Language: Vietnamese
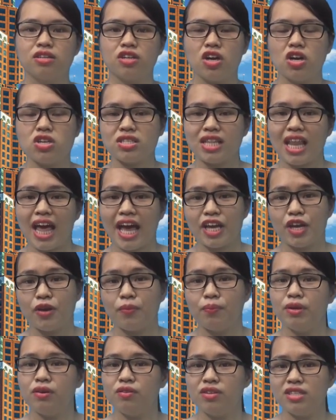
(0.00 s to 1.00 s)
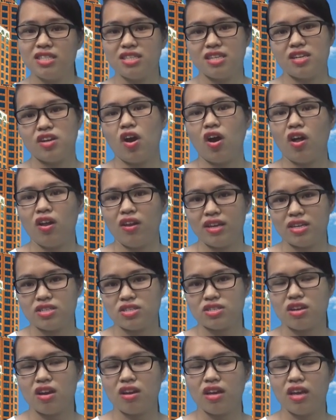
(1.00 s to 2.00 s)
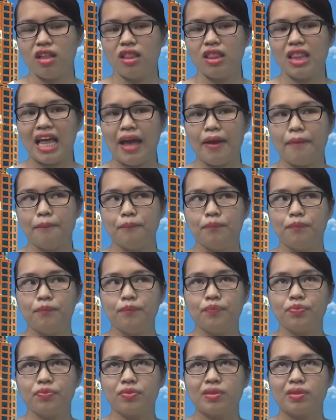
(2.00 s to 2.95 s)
Coastline Community College có nghĩa là um,